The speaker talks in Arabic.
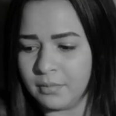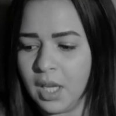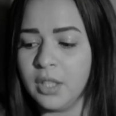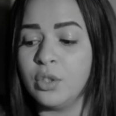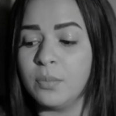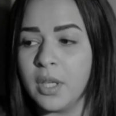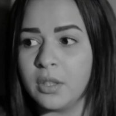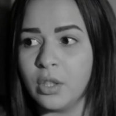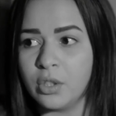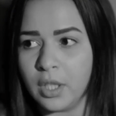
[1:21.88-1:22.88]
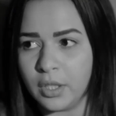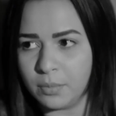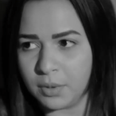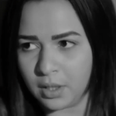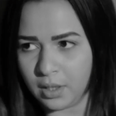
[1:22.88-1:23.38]
محدش ما يقدرش
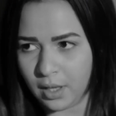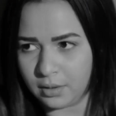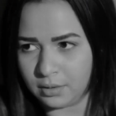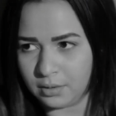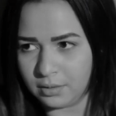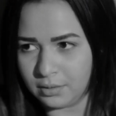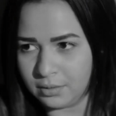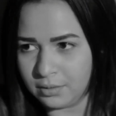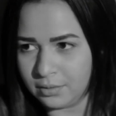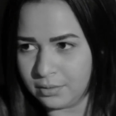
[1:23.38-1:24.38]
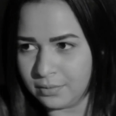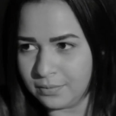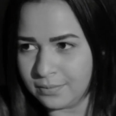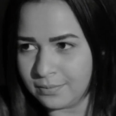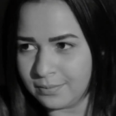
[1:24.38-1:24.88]
يعيش من غير حد انا بقى ما اقدرش
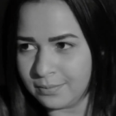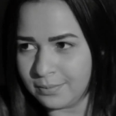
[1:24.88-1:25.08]
اعيش من